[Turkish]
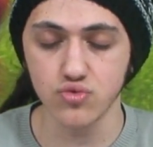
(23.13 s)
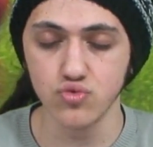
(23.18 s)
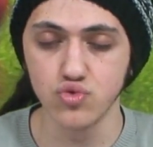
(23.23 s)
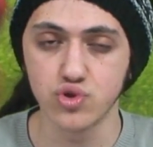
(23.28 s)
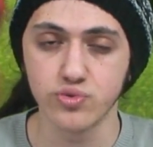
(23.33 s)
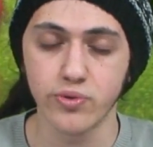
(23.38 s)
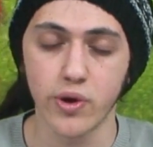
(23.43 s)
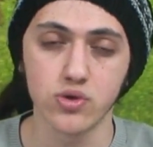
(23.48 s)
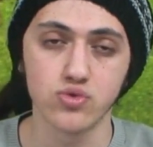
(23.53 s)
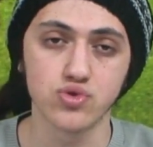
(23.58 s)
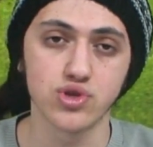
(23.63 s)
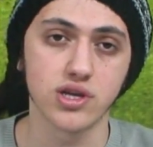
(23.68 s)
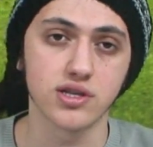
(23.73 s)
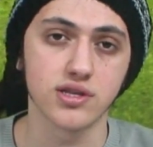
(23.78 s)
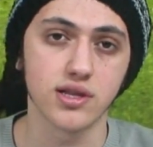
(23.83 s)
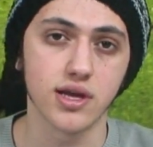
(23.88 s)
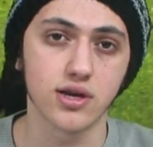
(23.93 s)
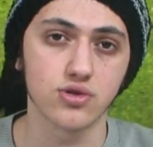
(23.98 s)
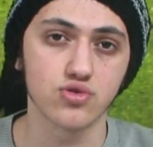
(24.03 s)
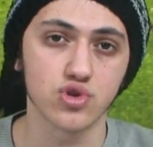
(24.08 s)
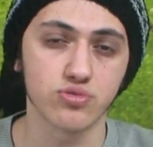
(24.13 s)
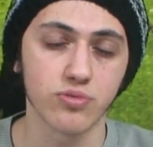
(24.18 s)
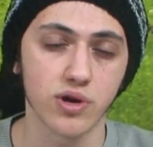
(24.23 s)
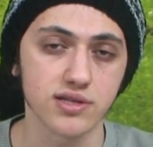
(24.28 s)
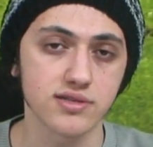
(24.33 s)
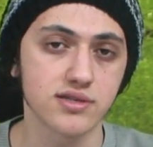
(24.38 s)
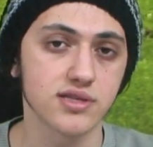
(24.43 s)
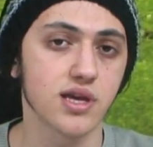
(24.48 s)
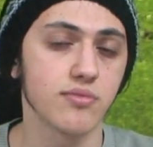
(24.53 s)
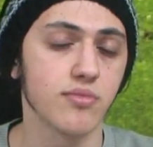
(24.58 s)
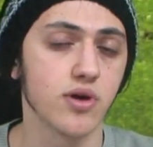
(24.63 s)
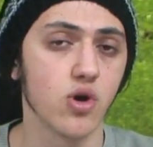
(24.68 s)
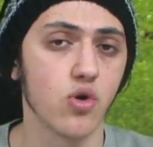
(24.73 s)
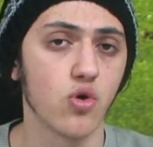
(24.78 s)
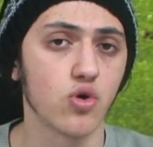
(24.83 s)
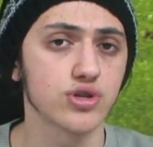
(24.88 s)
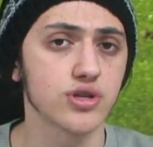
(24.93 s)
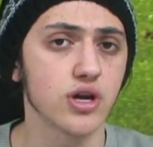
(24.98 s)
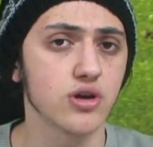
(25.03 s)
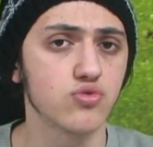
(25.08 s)
3 puan üzerindeler düşme hattında ama
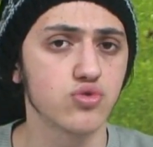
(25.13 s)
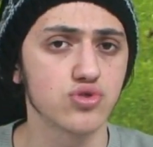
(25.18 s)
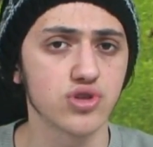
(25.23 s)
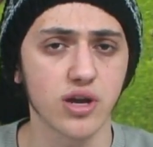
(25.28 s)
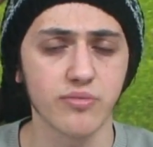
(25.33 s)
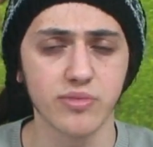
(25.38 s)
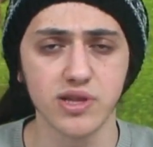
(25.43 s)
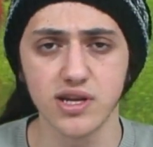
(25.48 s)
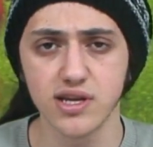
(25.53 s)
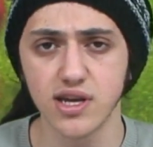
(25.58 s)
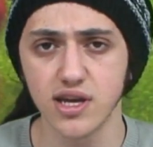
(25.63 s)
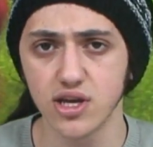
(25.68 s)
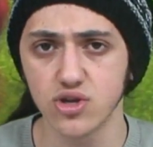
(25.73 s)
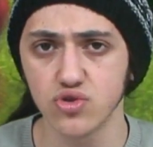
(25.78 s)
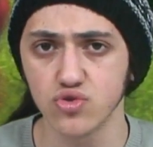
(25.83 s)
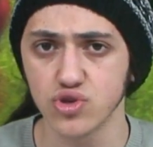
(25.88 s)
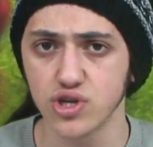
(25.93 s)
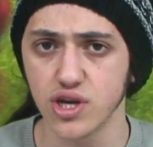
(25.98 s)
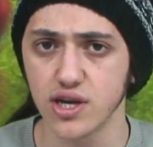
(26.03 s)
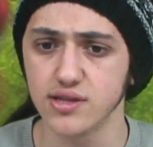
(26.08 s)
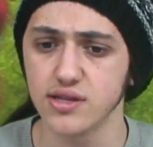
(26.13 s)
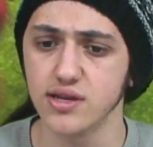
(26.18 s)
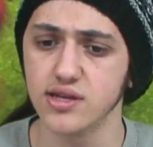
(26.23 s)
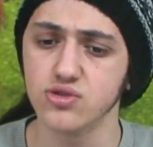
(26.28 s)
oradan kurtarmaları gerekiyordu kendini.